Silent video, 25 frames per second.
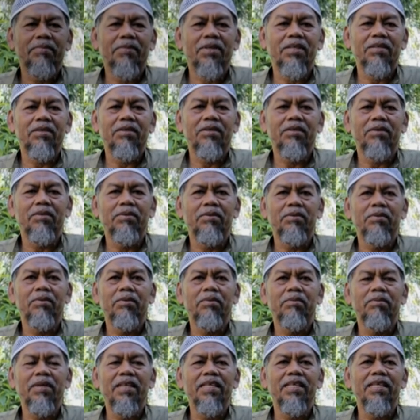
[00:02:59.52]
ก็
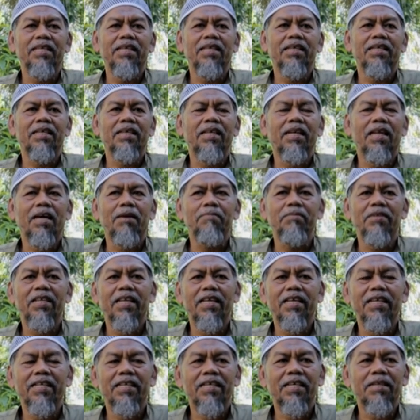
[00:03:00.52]
วันนี้ทำดี
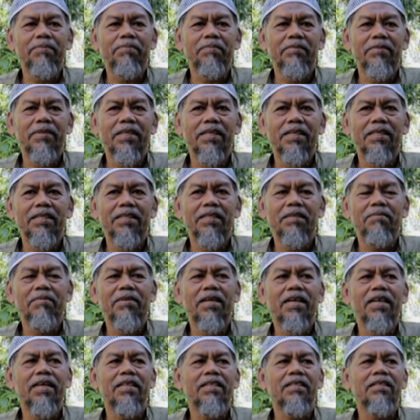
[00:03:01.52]
แล้วนะครับทีม
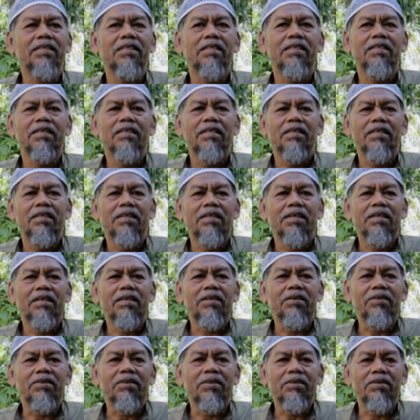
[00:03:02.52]
งาน
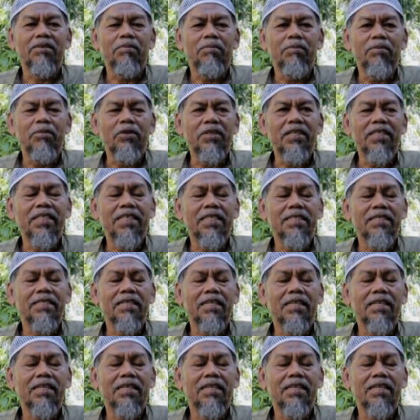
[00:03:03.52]
ของมูลนิธิศ